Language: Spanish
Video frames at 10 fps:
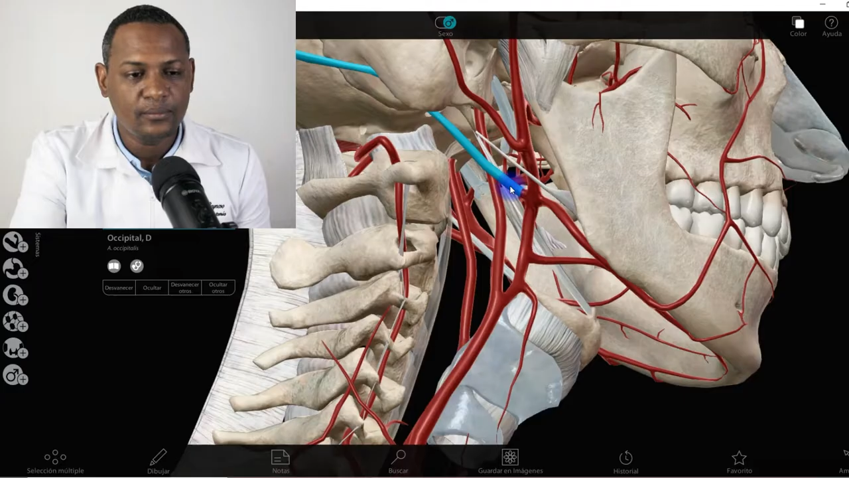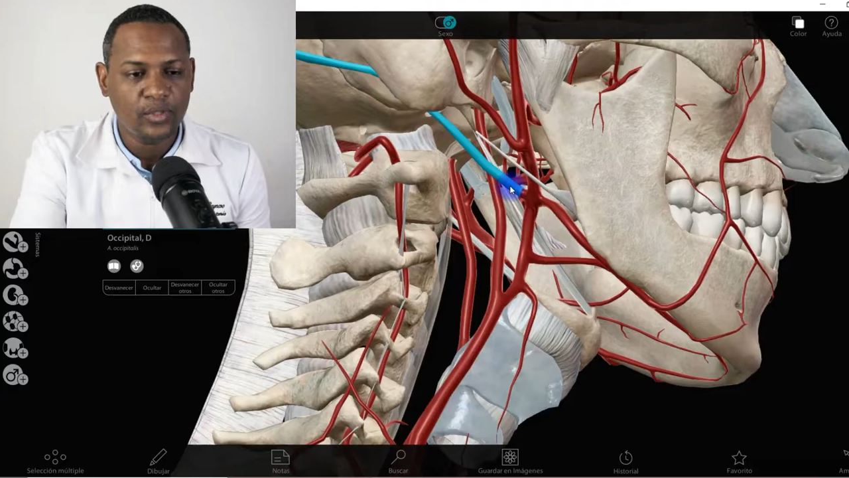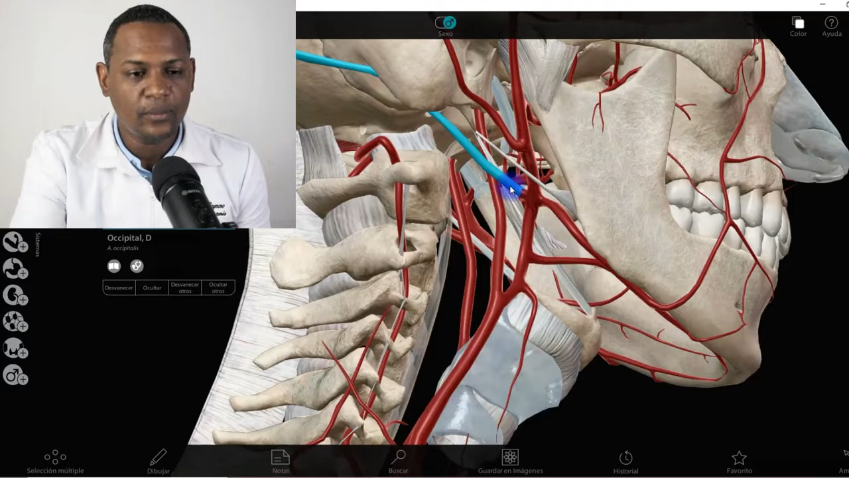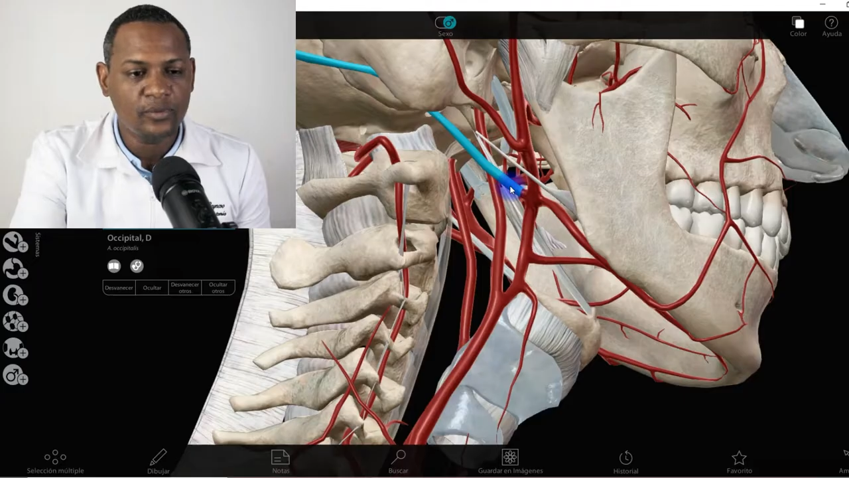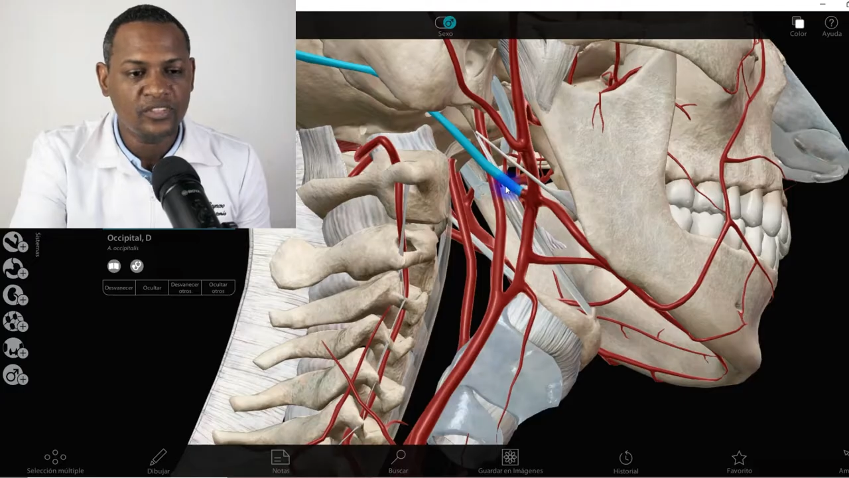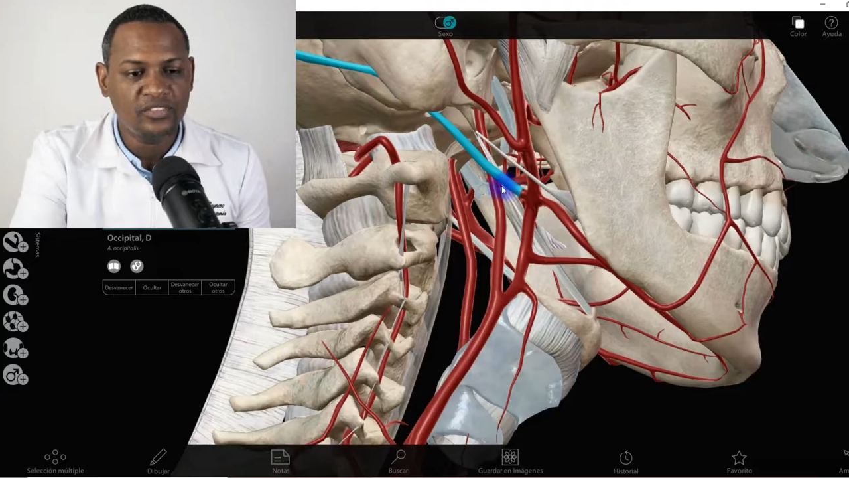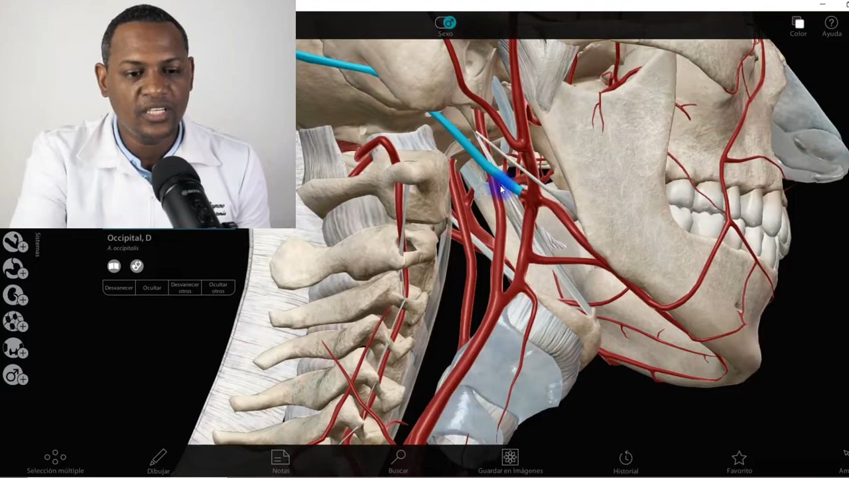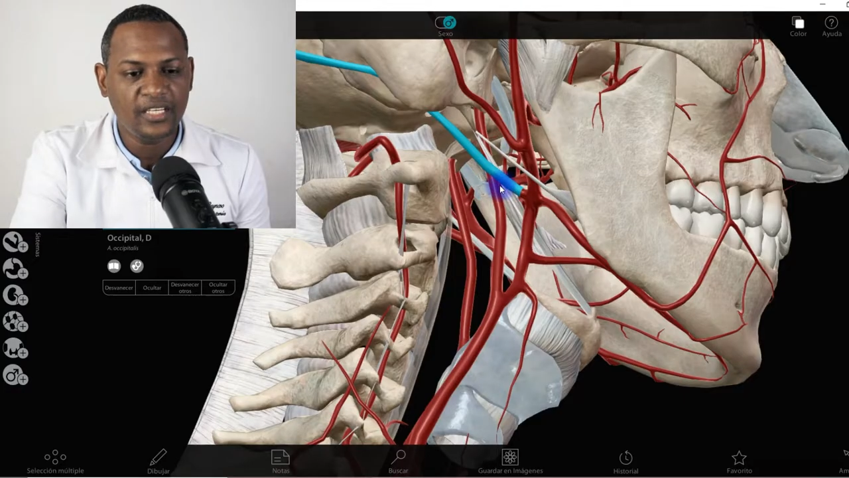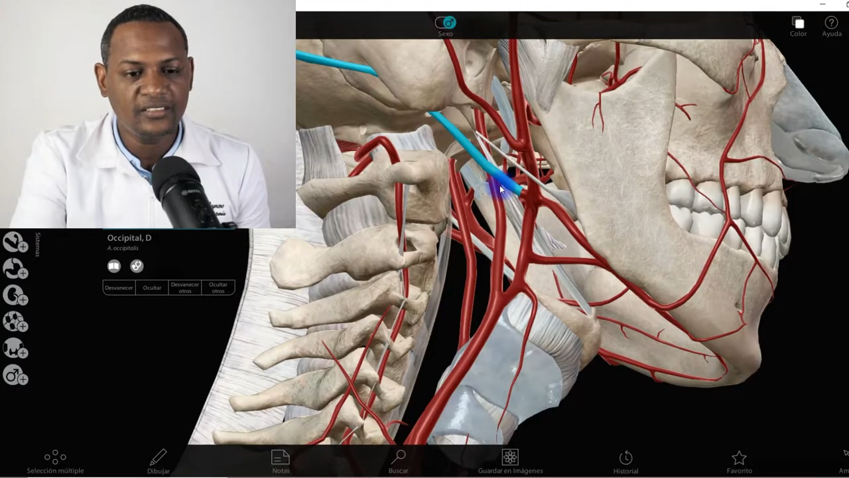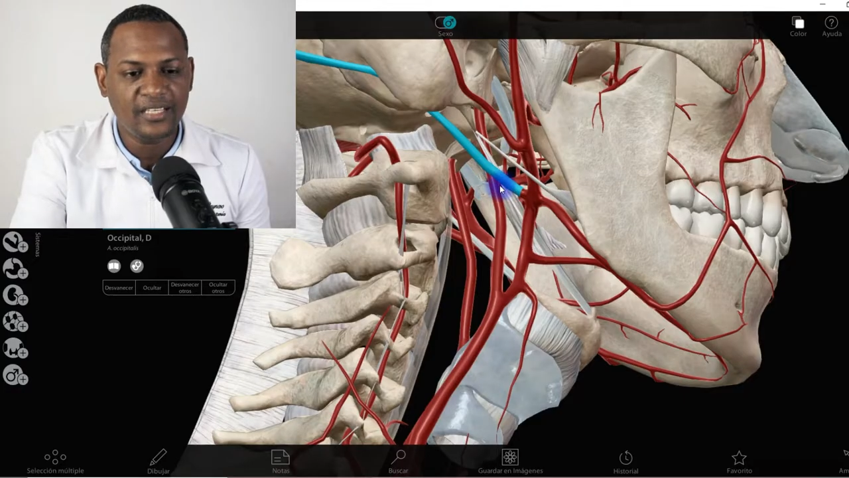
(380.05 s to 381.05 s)
Podemos
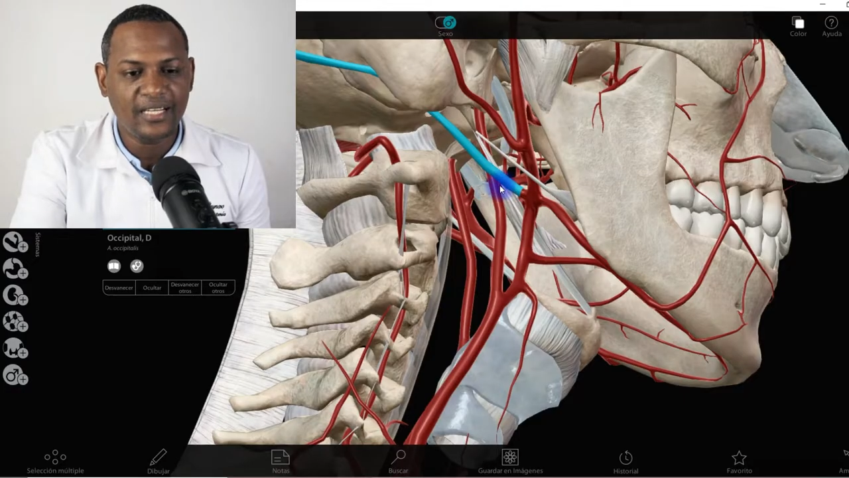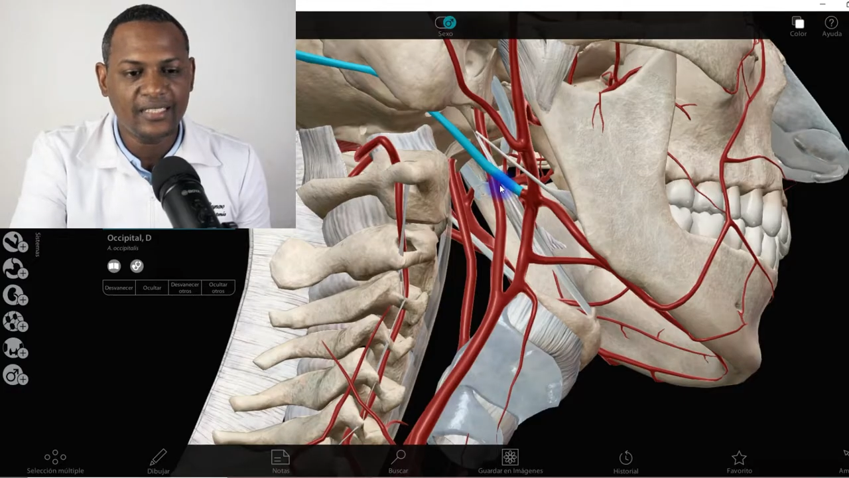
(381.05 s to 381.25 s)
decir que es la